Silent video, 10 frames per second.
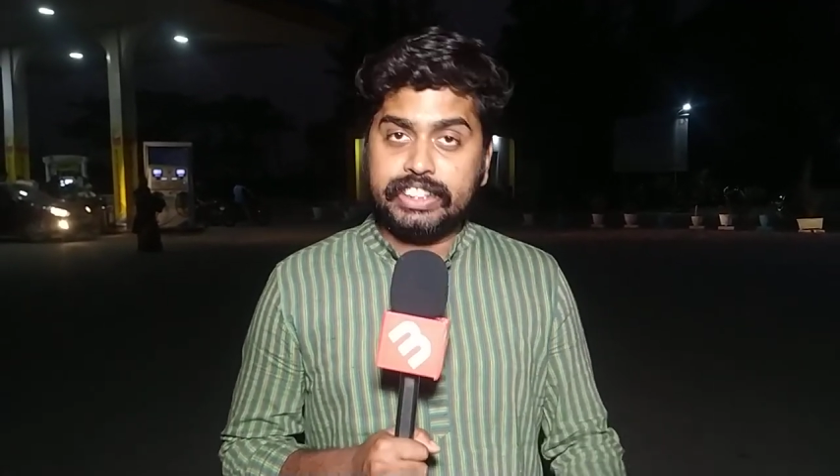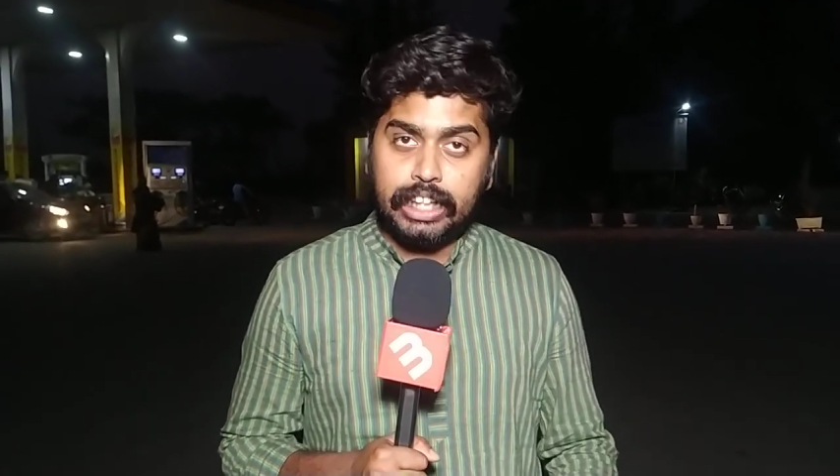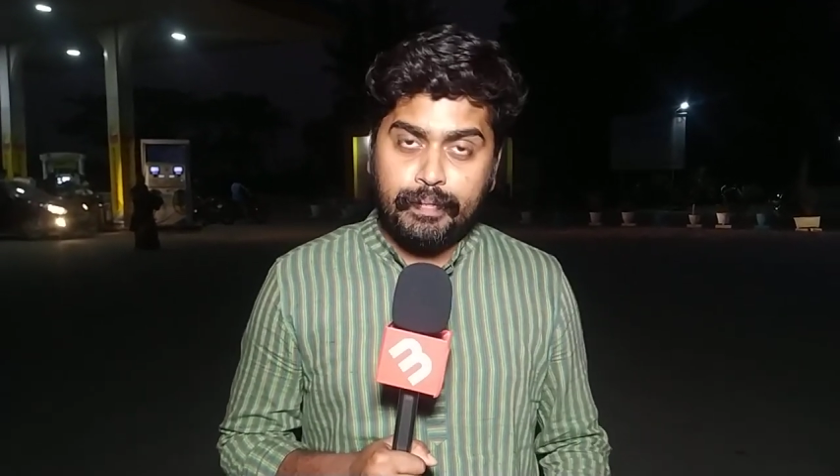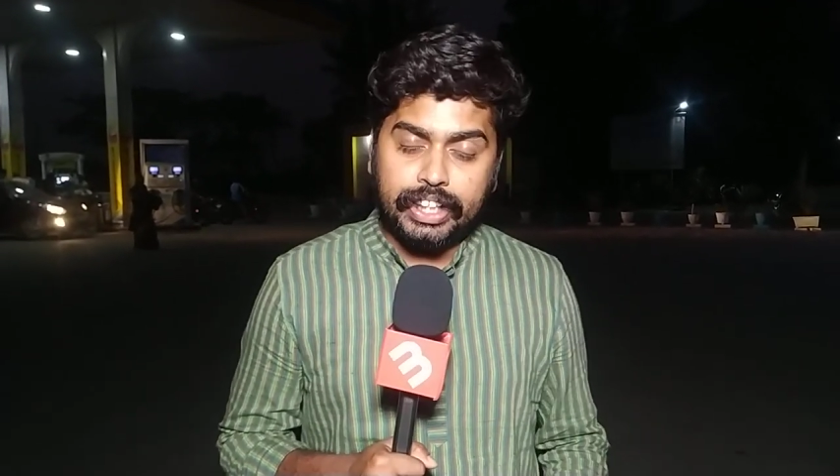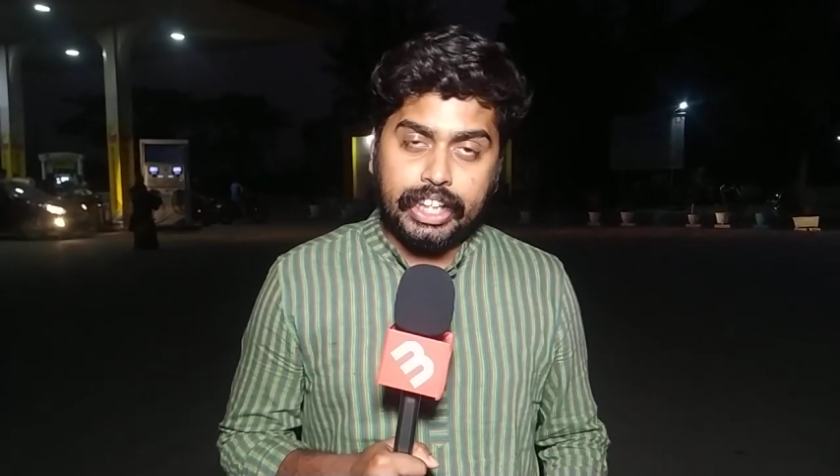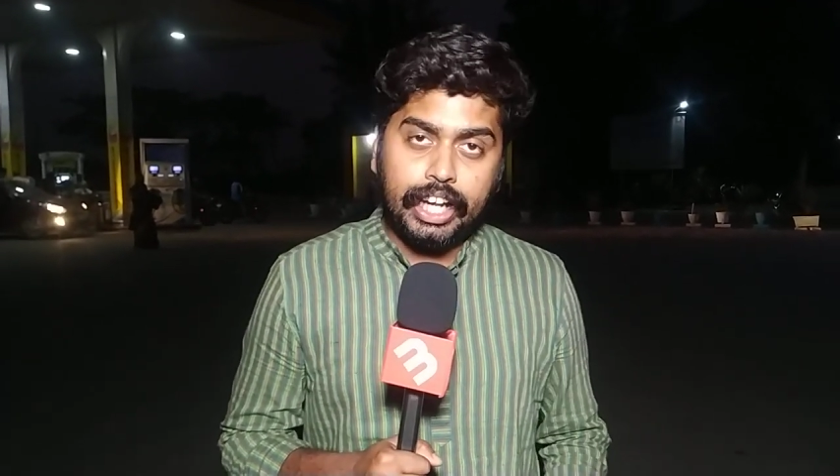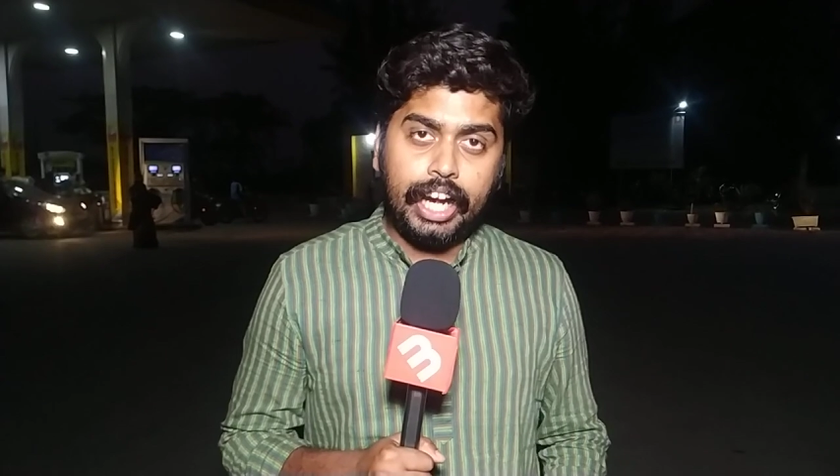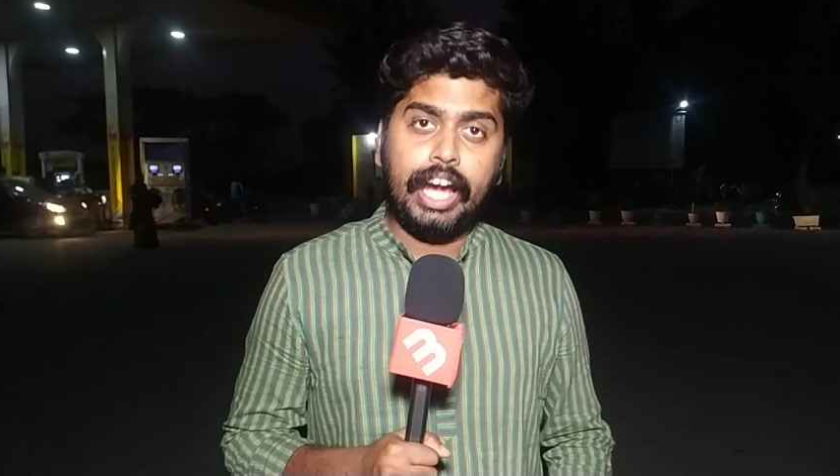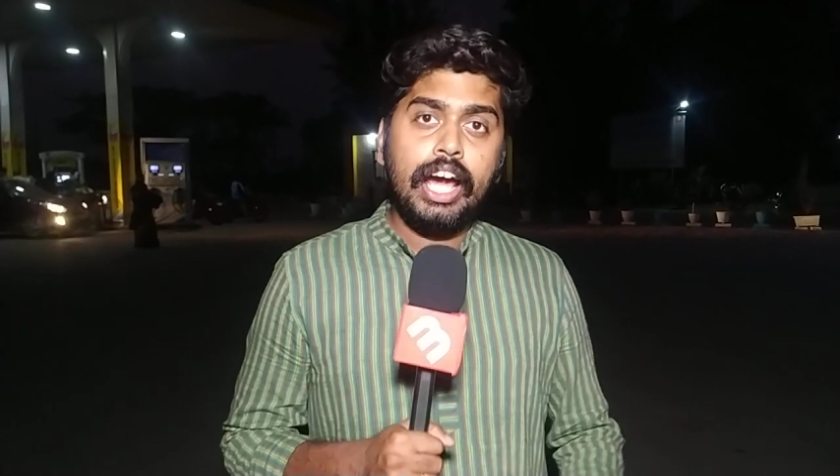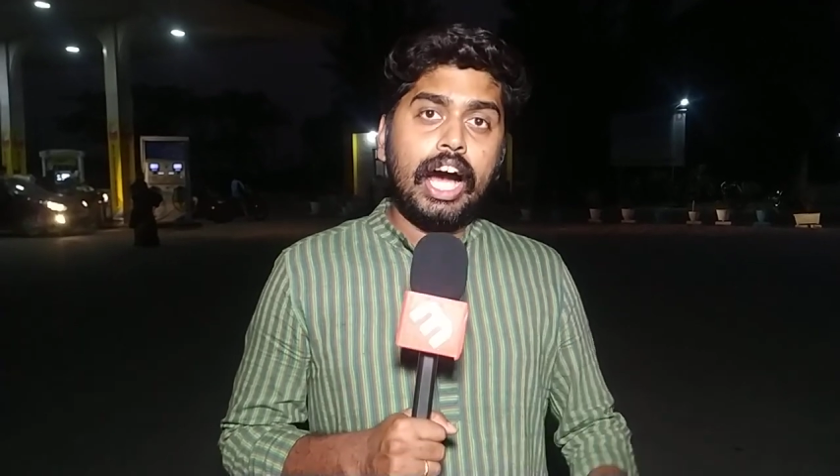विजिट भी की
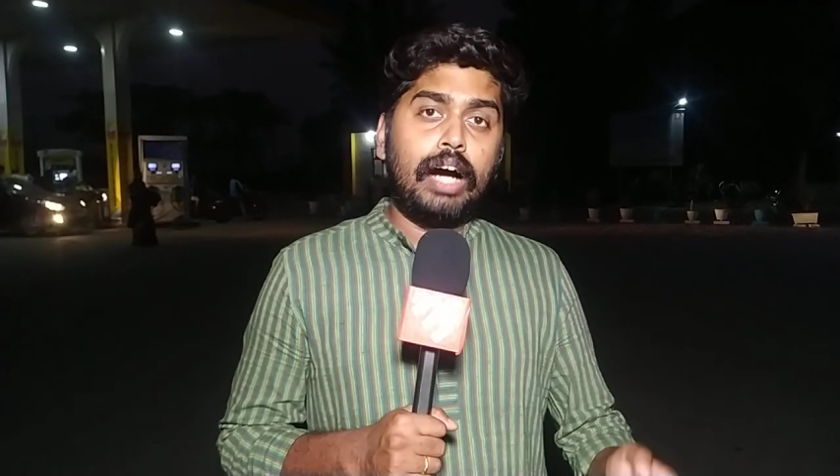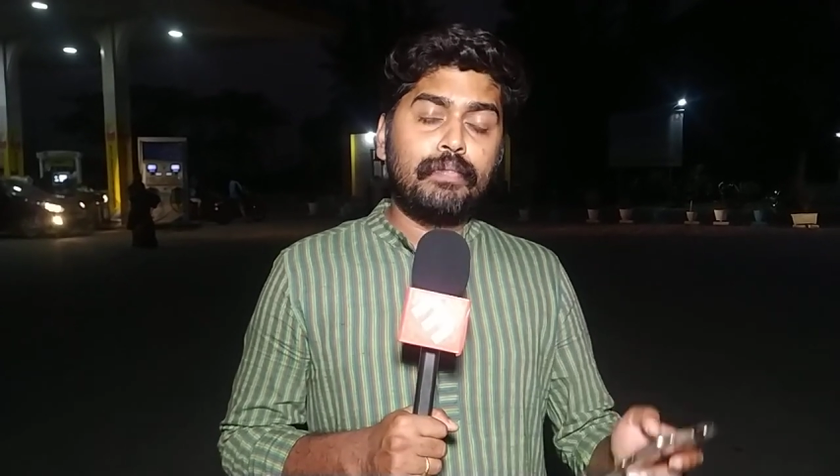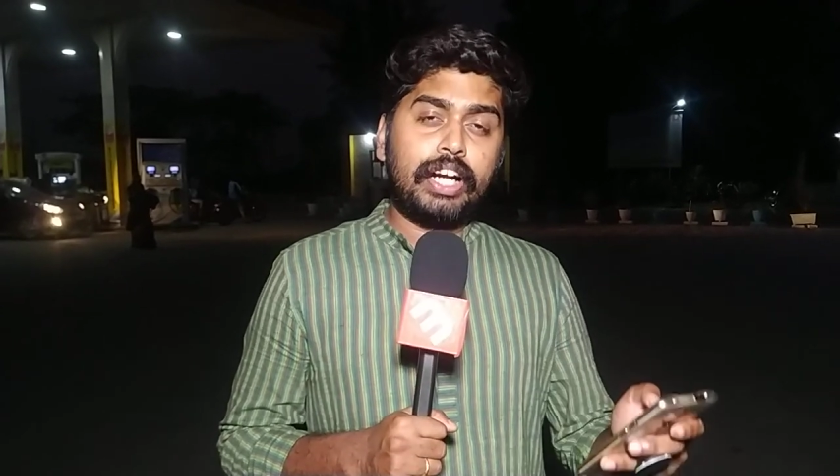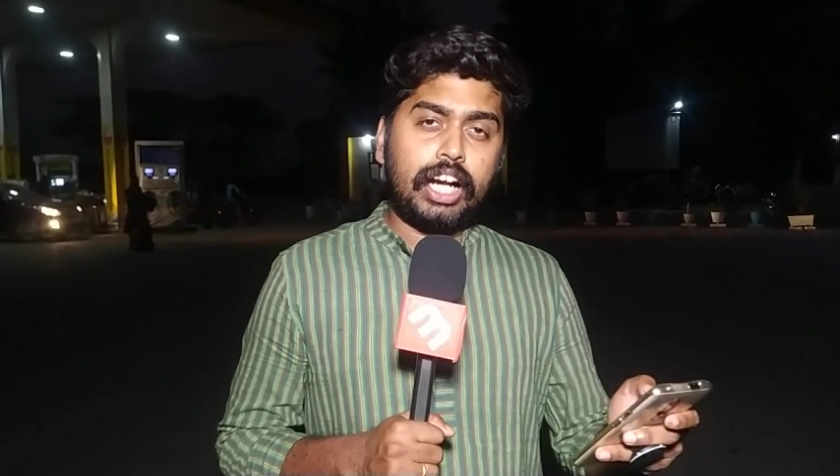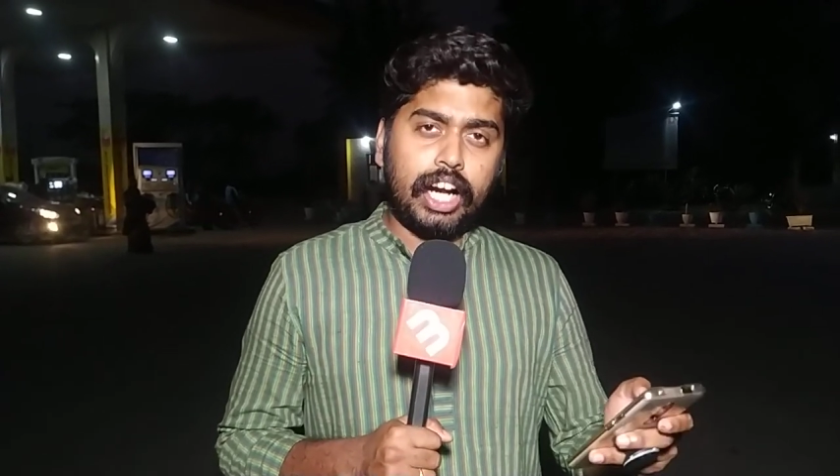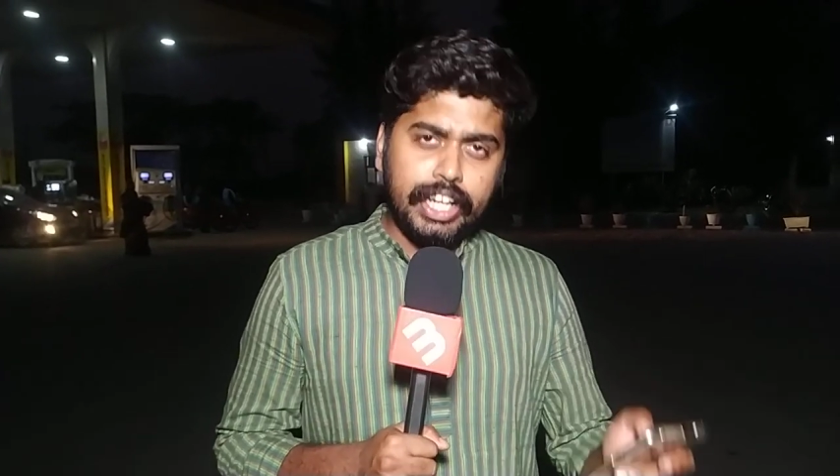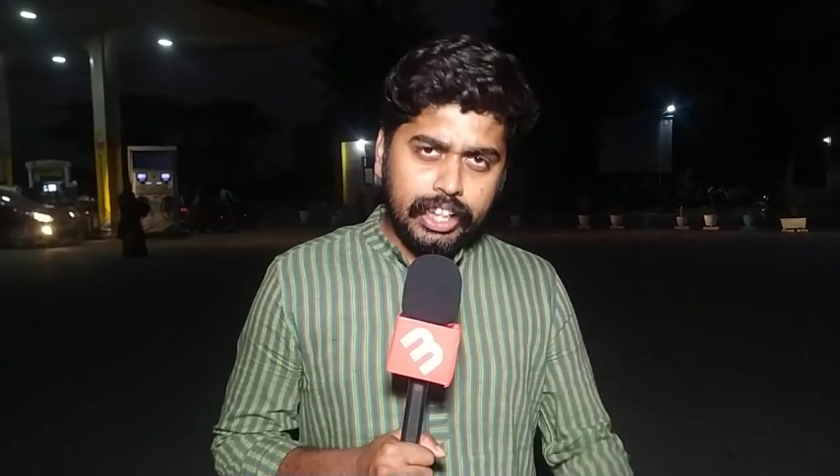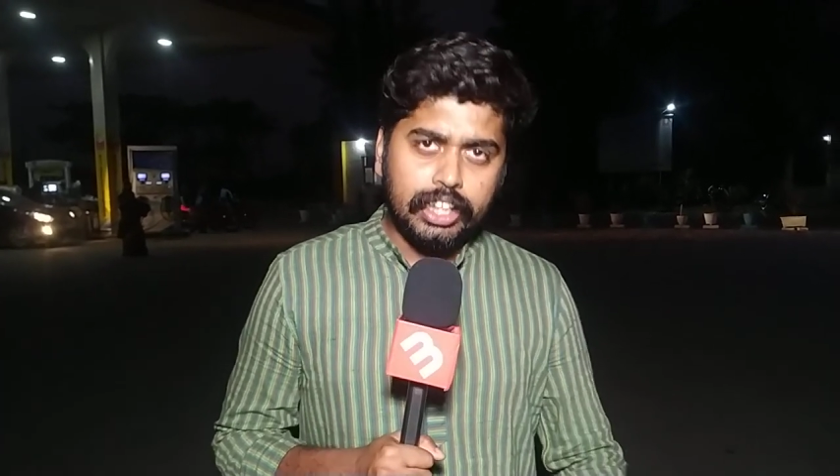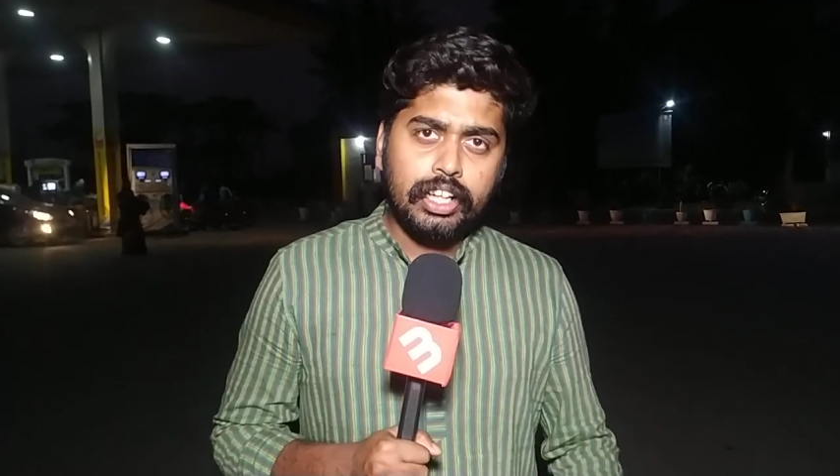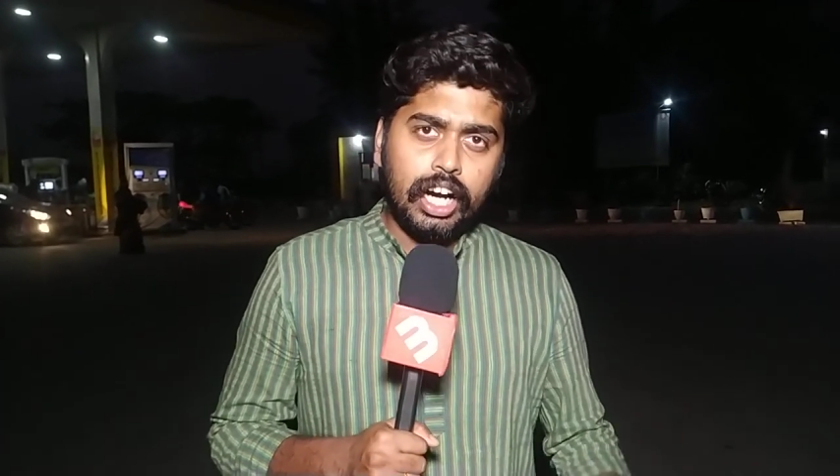है हम कई